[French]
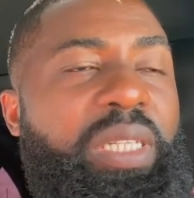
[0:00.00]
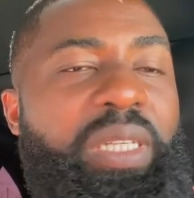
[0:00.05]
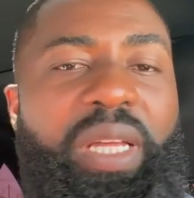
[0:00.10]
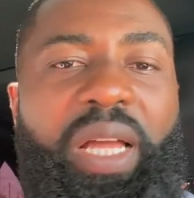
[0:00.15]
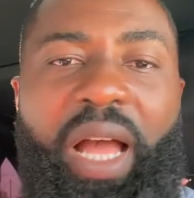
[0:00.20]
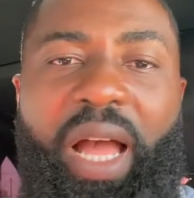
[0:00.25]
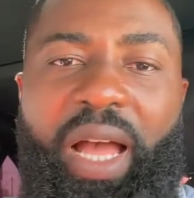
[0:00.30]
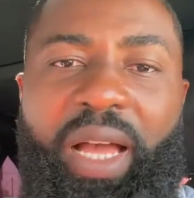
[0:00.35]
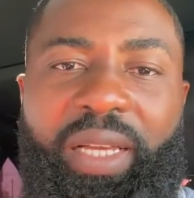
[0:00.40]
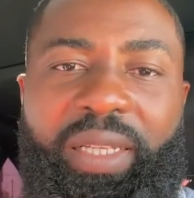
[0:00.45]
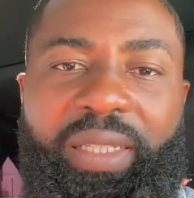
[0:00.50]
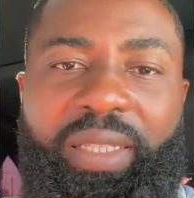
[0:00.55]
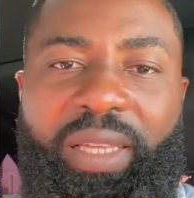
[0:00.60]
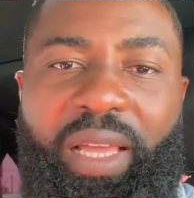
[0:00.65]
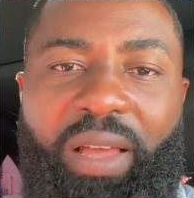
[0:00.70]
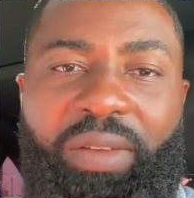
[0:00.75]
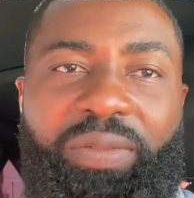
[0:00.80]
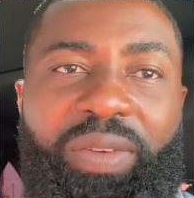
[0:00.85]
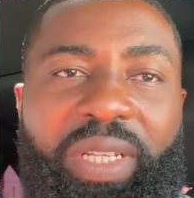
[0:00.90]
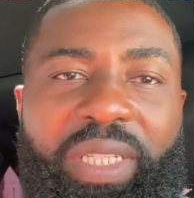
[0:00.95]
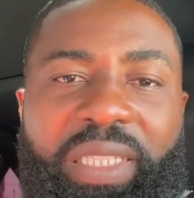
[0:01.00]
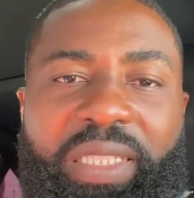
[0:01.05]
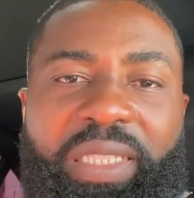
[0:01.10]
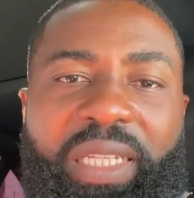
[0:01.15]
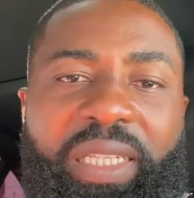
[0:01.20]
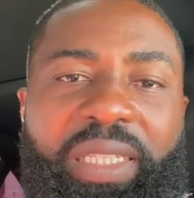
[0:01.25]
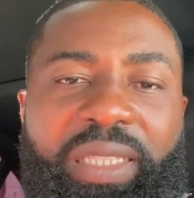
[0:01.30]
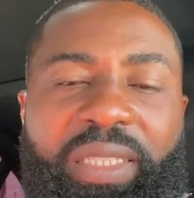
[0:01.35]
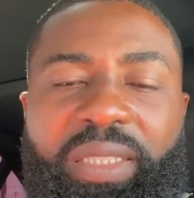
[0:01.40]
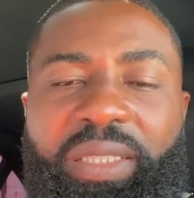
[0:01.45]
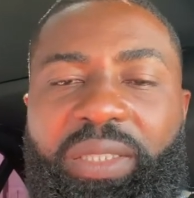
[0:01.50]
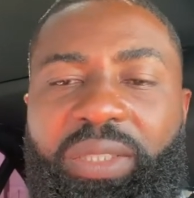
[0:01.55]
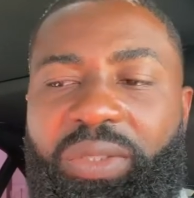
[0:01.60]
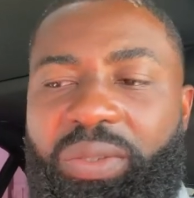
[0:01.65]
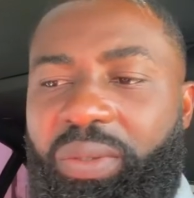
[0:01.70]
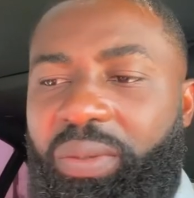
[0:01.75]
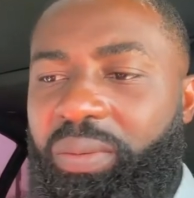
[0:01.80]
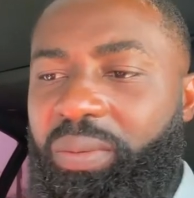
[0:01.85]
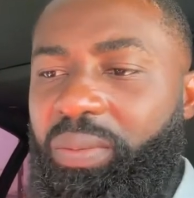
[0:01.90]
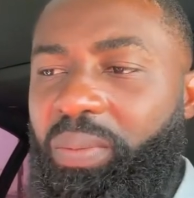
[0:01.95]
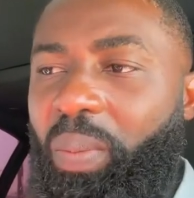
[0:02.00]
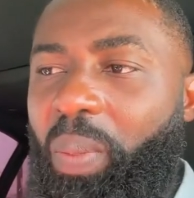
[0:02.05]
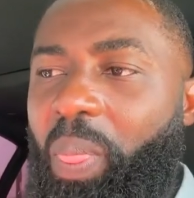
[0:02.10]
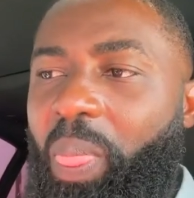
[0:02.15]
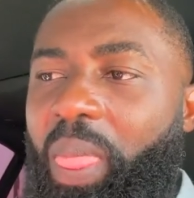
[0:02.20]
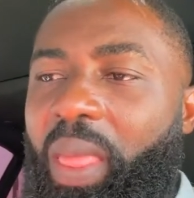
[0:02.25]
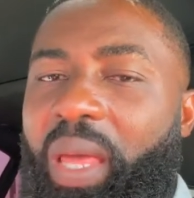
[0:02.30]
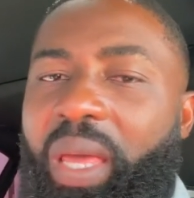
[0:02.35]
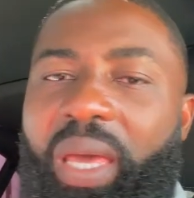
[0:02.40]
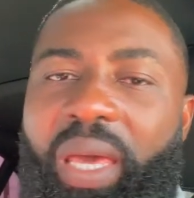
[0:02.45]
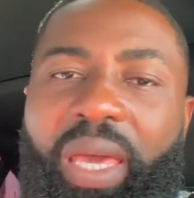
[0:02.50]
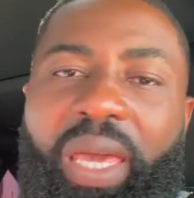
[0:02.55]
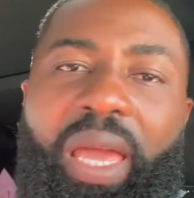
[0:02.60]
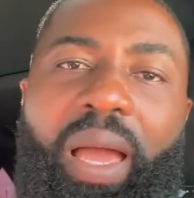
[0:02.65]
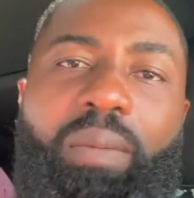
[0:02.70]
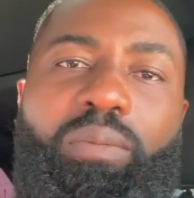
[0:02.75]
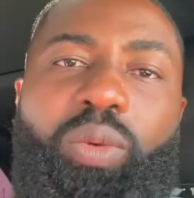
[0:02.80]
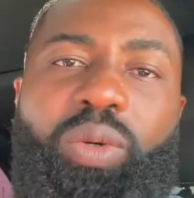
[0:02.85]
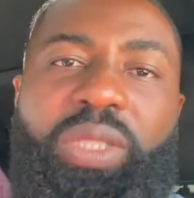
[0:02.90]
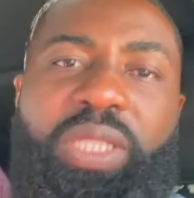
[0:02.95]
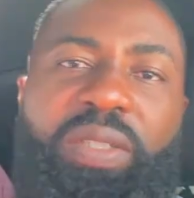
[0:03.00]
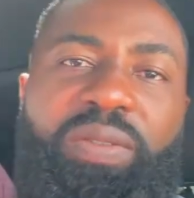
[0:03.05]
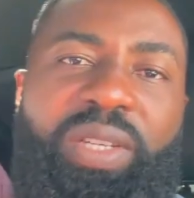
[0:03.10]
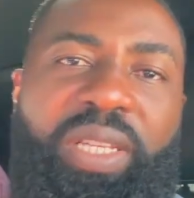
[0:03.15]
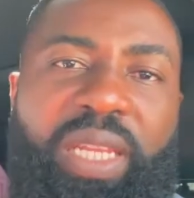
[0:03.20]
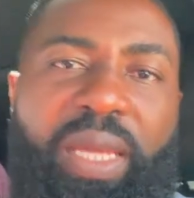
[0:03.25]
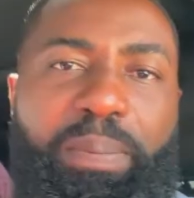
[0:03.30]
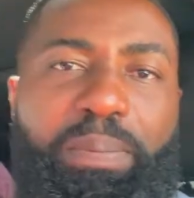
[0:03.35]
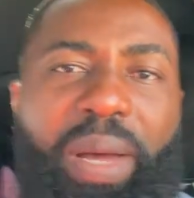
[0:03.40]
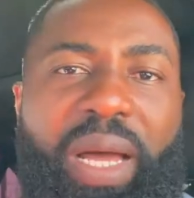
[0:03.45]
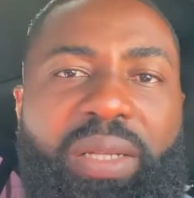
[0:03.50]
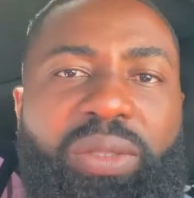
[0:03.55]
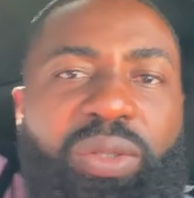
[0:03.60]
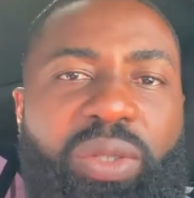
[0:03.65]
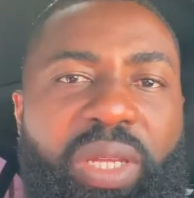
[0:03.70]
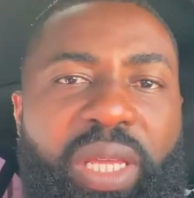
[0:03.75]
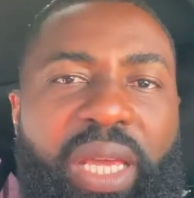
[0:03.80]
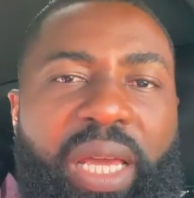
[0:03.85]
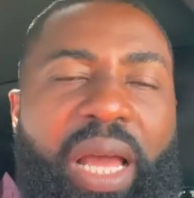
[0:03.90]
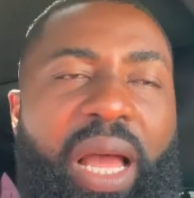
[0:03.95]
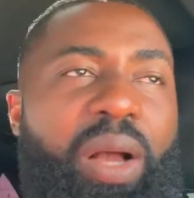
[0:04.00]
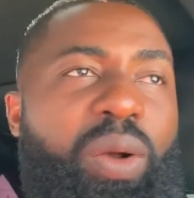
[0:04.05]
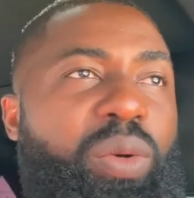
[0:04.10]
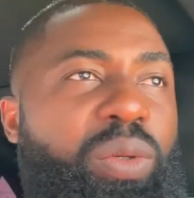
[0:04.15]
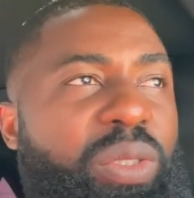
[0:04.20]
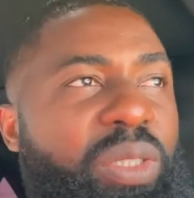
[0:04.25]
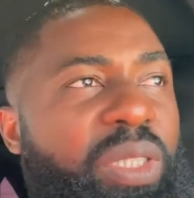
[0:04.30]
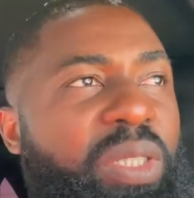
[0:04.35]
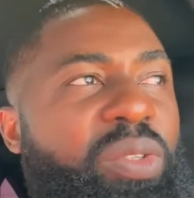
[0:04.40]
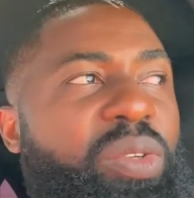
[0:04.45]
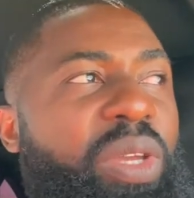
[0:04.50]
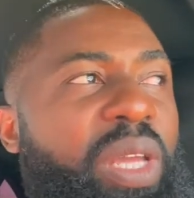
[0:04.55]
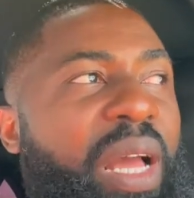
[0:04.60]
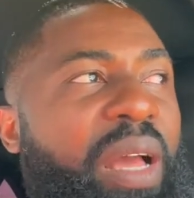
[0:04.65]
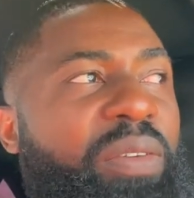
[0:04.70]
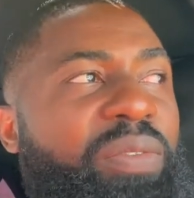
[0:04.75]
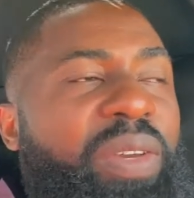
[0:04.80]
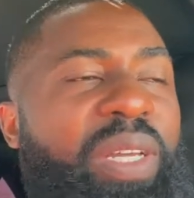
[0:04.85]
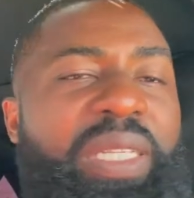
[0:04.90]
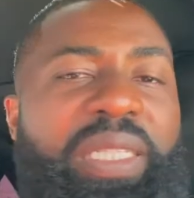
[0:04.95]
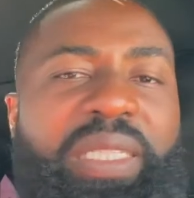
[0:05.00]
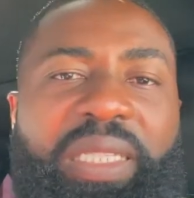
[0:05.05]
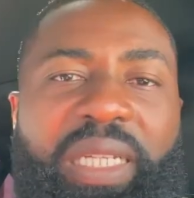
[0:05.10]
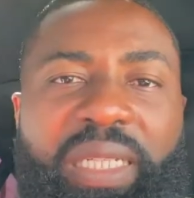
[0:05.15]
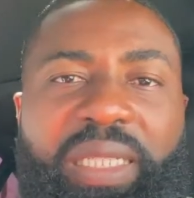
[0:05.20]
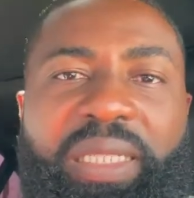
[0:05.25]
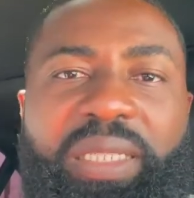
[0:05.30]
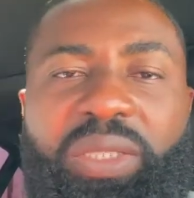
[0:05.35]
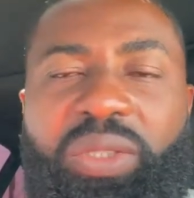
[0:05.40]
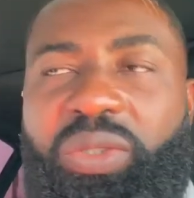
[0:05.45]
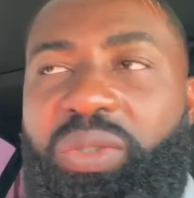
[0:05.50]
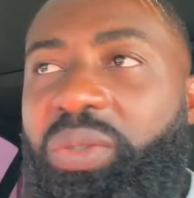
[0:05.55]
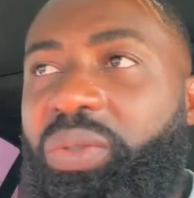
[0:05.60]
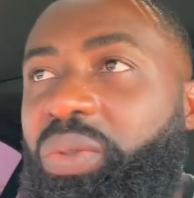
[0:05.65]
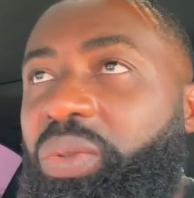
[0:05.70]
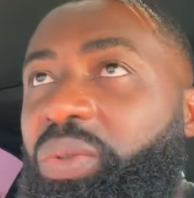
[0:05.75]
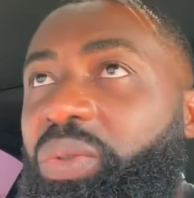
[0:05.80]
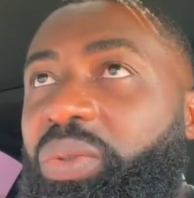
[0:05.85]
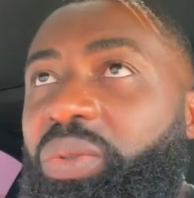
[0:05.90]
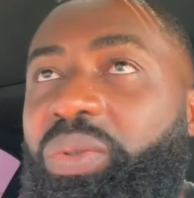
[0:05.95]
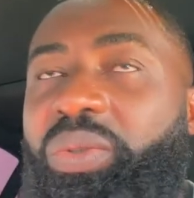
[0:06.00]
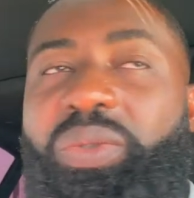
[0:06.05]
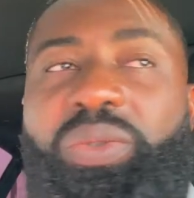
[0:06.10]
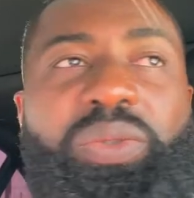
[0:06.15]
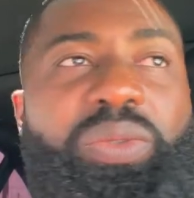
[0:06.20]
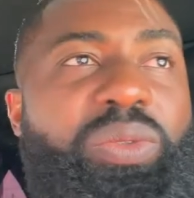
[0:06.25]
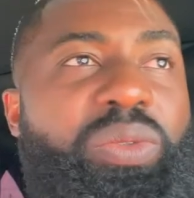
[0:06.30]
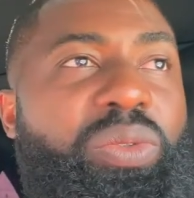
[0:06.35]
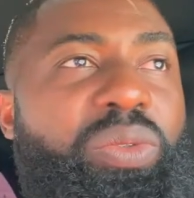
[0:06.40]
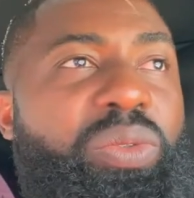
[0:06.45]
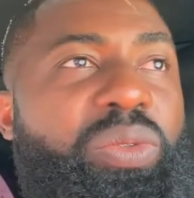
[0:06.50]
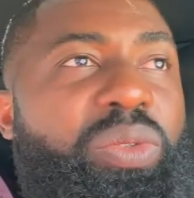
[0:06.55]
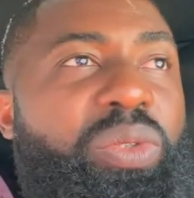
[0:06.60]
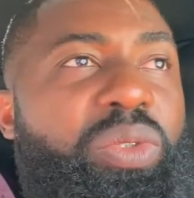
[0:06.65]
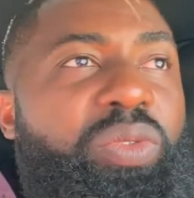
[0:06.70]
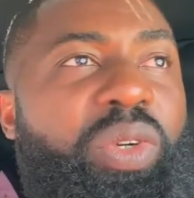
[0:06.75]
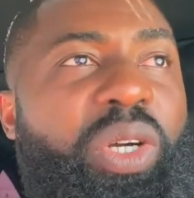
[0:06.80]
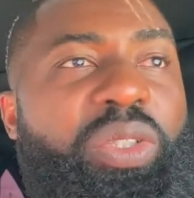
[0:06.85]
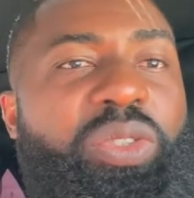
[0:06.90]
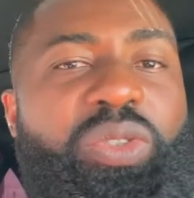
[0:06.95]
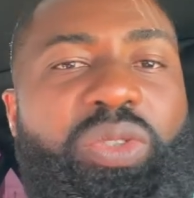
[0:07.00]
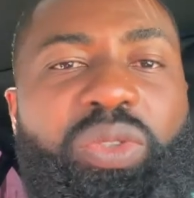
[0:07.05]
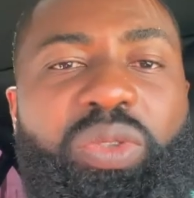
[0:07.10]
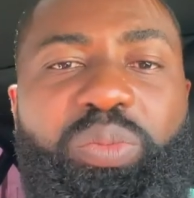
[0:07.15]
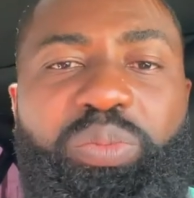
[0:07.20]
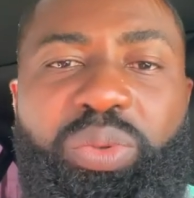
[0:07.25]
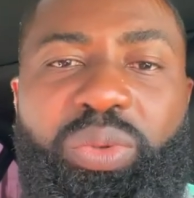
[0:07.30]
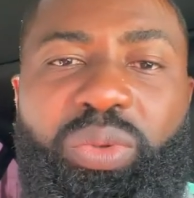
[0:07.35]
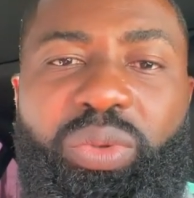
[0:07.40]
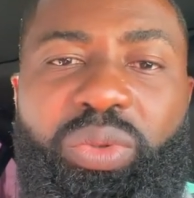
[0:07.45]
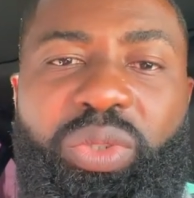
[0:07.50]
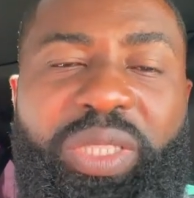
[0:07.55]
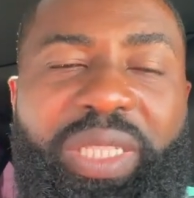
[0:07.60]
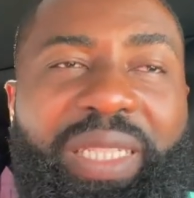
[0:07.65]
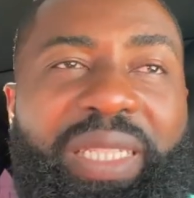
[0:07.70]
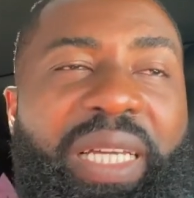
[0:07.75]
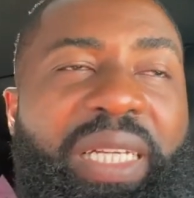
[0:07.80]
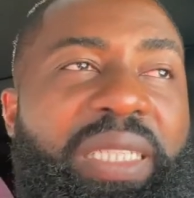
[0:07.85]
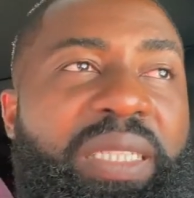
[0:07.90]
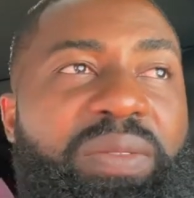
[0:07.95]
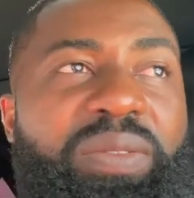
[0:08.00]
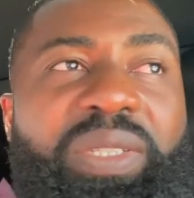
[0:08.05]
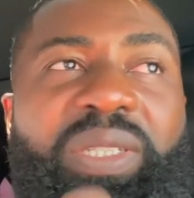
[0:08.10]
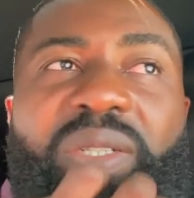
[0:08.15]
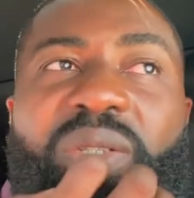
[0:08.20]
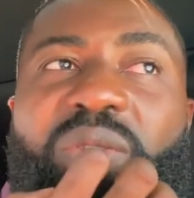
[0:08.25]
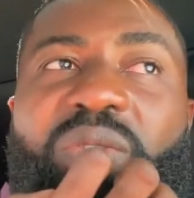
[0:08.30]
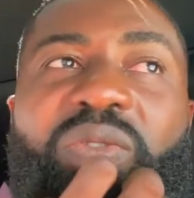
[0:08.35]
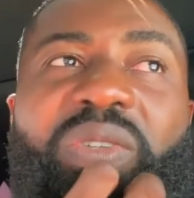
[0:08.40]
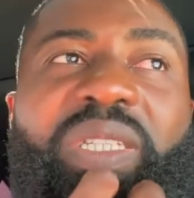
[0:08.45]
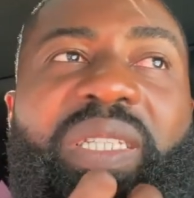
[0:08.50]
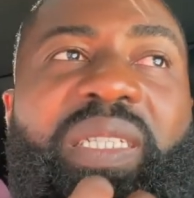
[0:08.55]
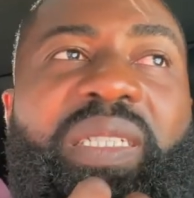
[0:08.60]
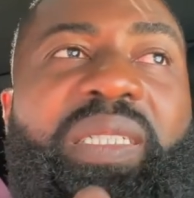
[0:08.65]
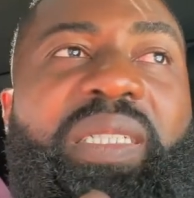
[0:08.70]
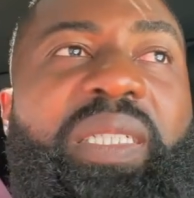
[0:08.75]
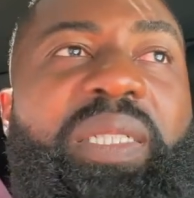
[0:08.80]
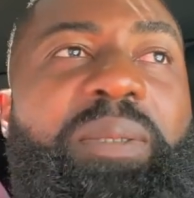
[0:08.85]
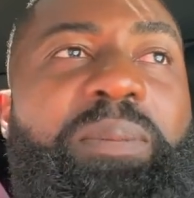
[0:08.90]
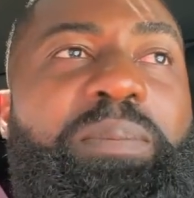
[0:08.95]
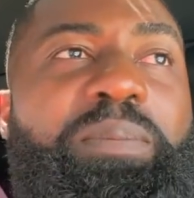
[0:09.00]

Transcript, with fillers: à, faire des acquisitions et à motiver des partenaires à continuer à faire des acquisitions de voitures pour cette activité de VTC.